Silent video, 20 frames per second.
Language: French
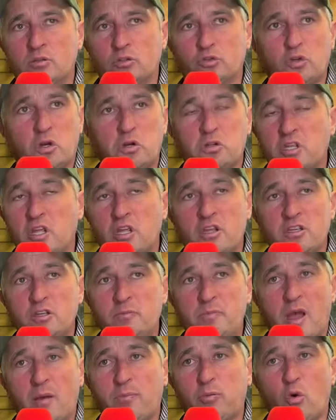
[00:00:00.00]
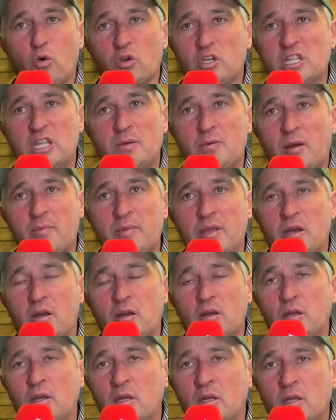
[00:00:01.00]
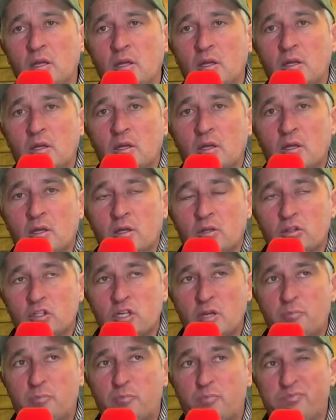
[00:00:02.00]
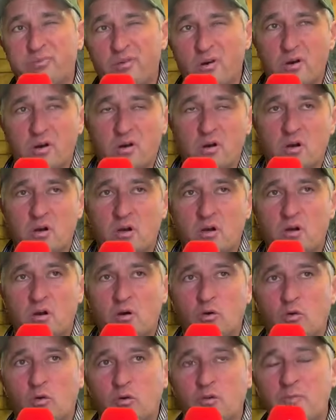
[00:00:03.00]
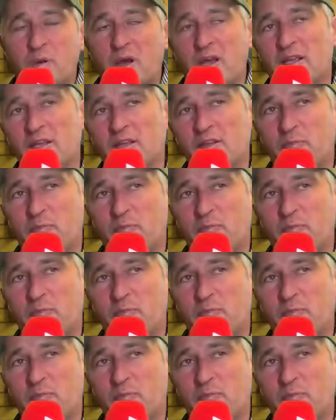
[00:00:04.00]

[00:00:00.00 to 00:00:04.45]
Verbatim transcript: un cheval qui est hyper pro, qui démarre bien, qui est pas, il paraît, il